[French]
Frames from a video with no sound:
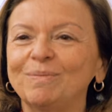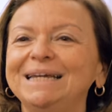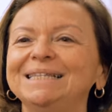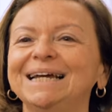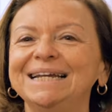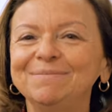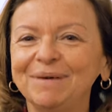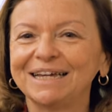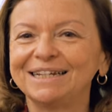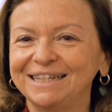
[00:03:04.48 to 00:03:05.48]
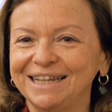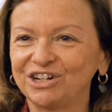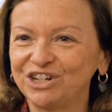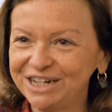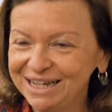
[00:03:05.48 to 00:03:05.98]
m'a aidé à libérer de
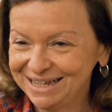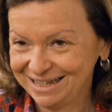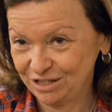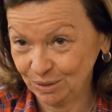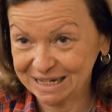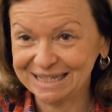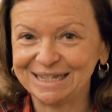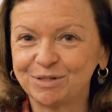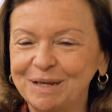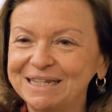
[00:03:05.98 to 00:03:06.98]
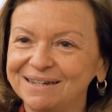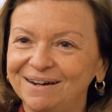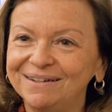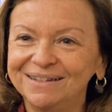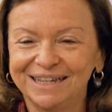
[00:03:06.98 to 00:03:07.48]
l'énergie dans cet
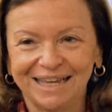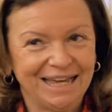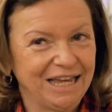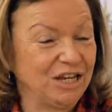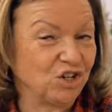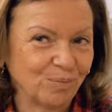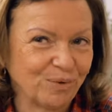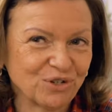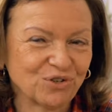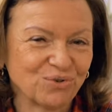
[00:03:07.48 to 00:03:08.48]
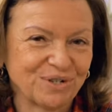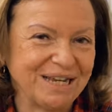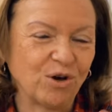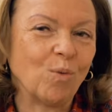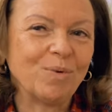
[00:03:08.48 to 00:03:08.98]
espace-là. Je pense que c'est
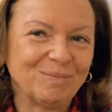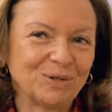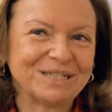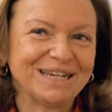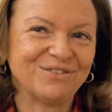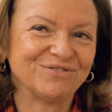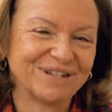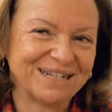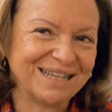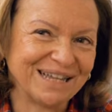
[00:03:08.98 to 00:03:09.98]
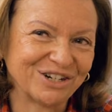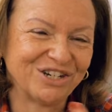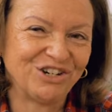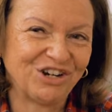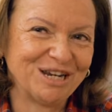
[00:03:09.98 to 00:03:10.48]
complémentaire, en fait,
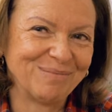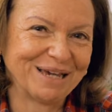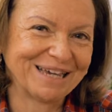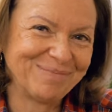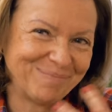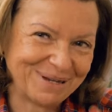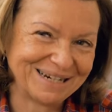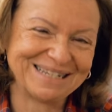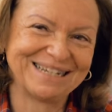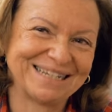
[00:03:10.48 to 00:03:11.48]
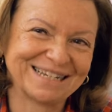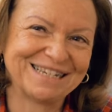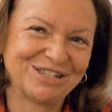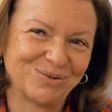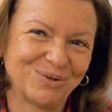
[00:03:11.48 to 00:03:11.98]
l'énergie que j'ai libérée par les
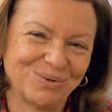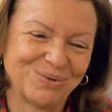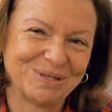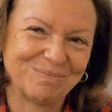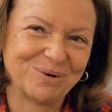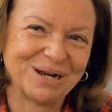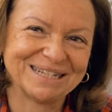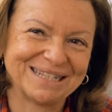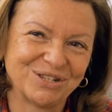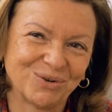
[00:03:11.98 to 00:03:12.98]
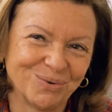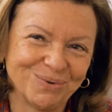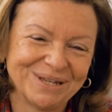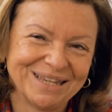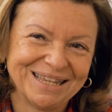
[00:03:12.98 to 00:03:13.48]
exercices de, dépolarisation
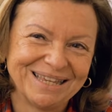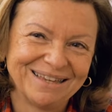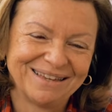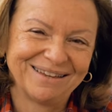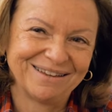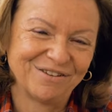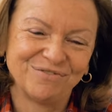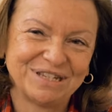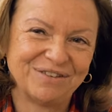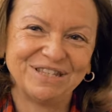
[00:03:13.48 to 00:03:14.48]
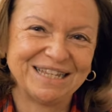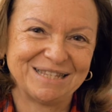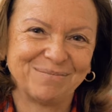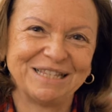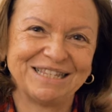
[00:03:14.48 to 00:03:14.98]
vis à -vis des
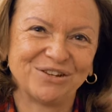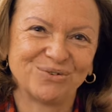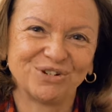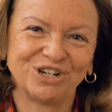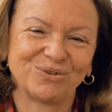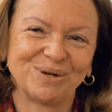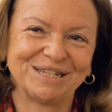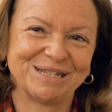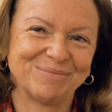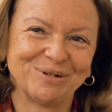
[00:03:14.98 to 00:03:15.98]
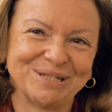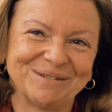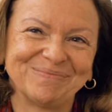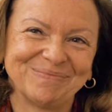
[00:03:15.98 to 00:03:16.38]
thématiques que j'ai choisi d'aborder.